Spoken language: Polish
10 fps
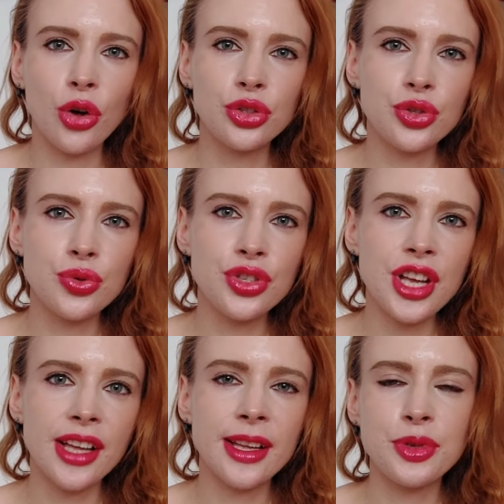
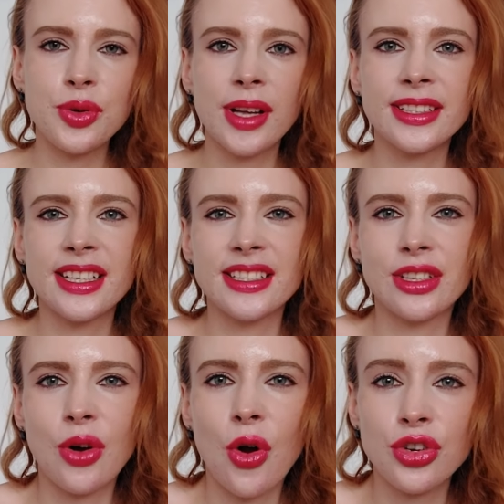odczucia na przykład
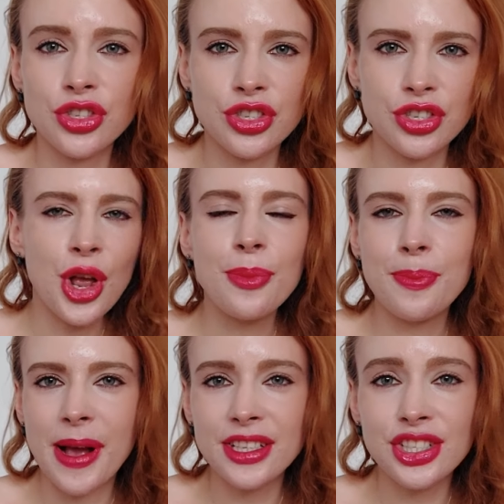zazdrości,
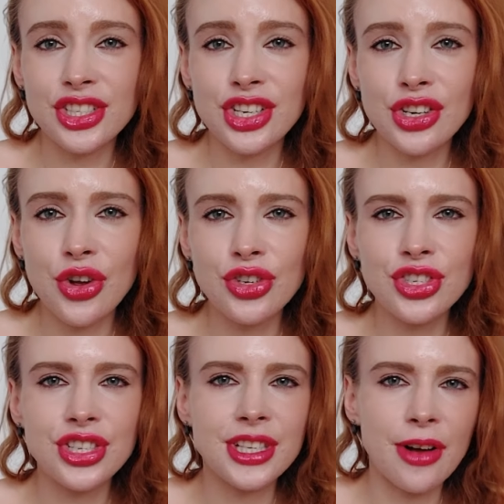
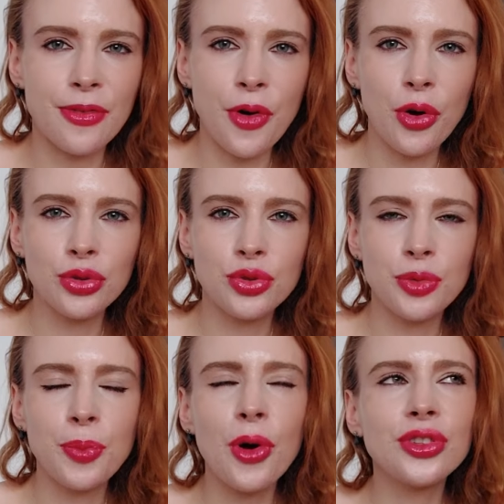bezsilności,
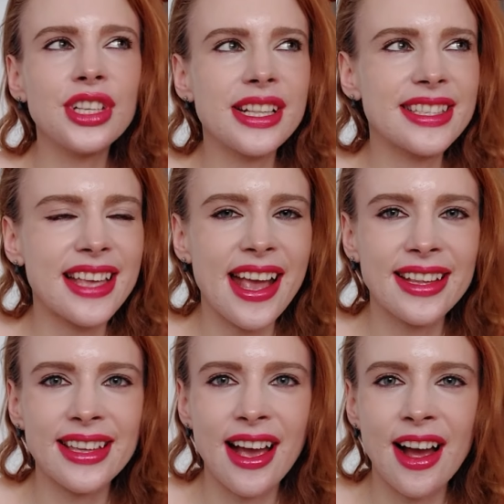zawodu,
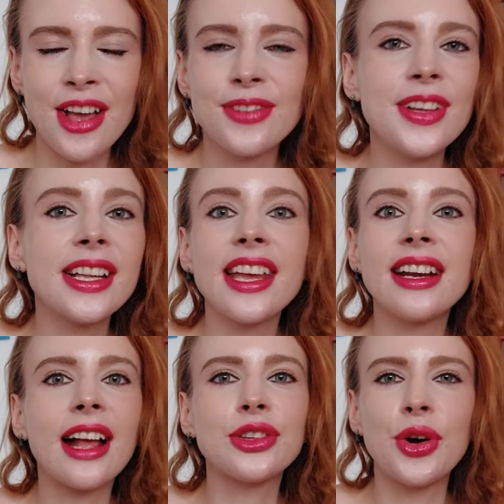podniecenia, wielkiej
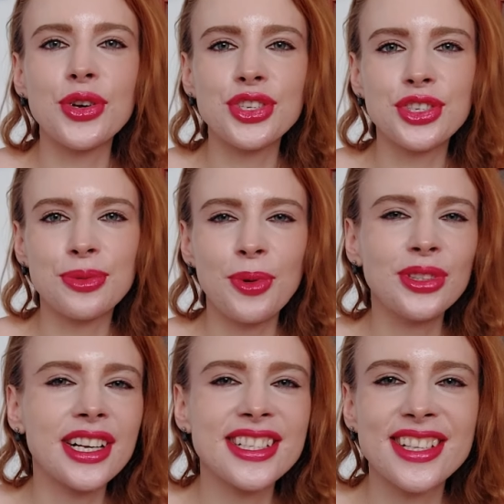radości,
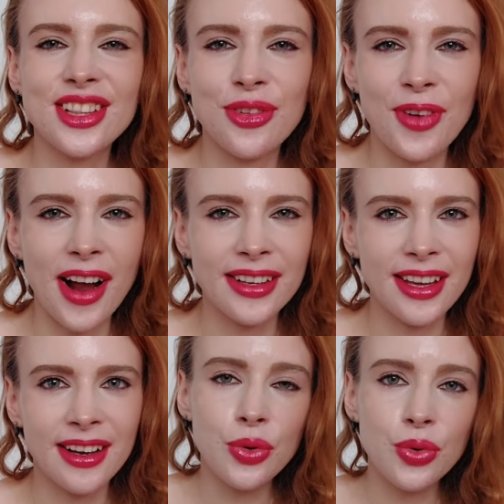
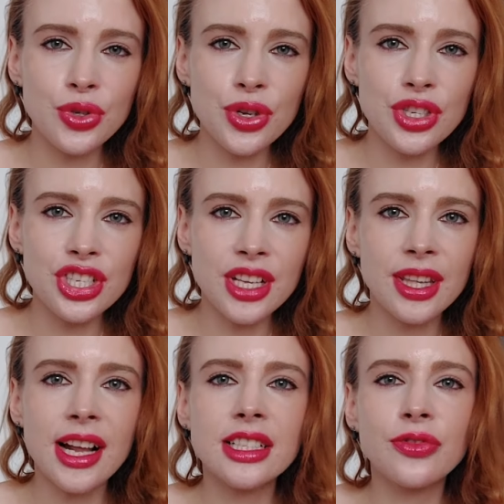podekscytowania, ucząc się
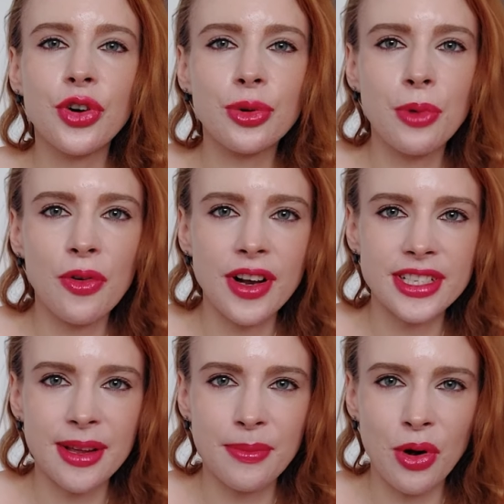transformować
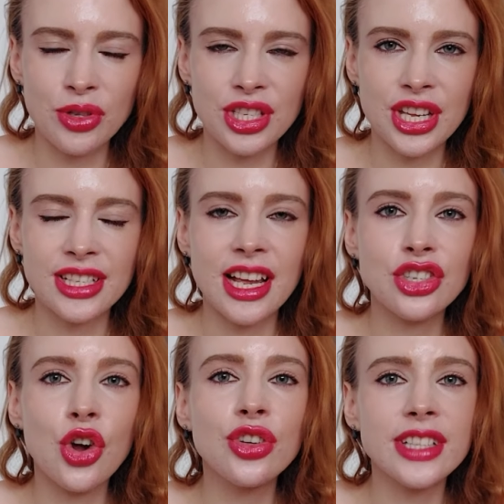emocje,
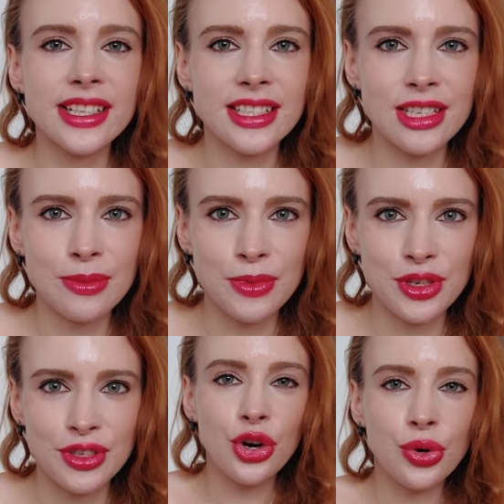zarządzać
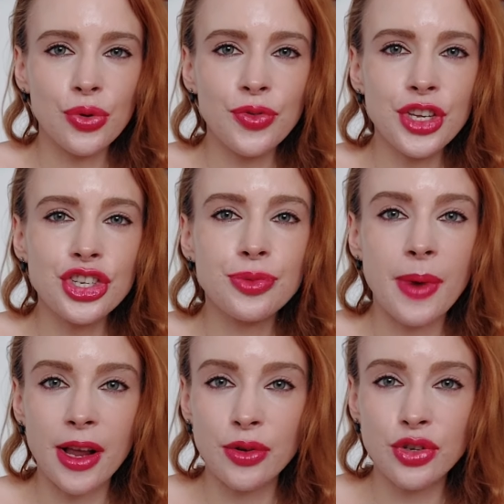nimi, również
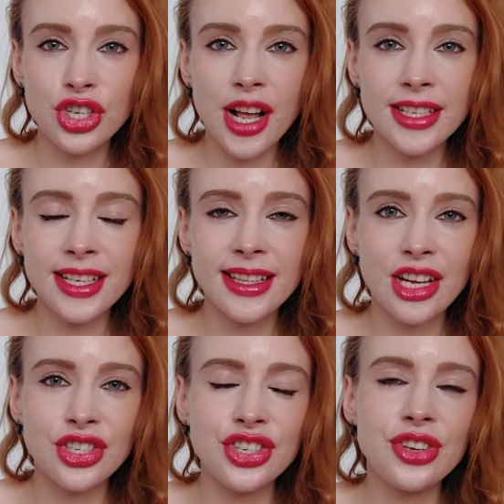mają szansę na
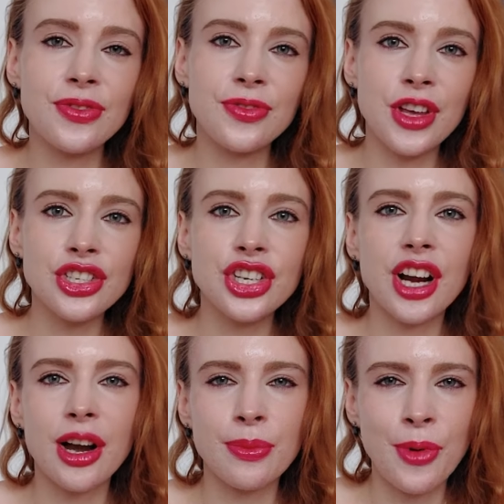życie w większej
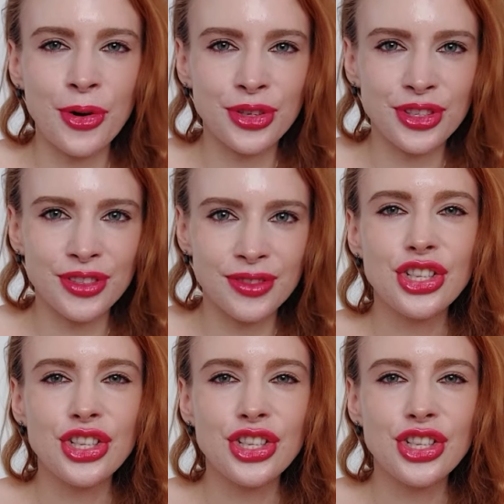harmonii.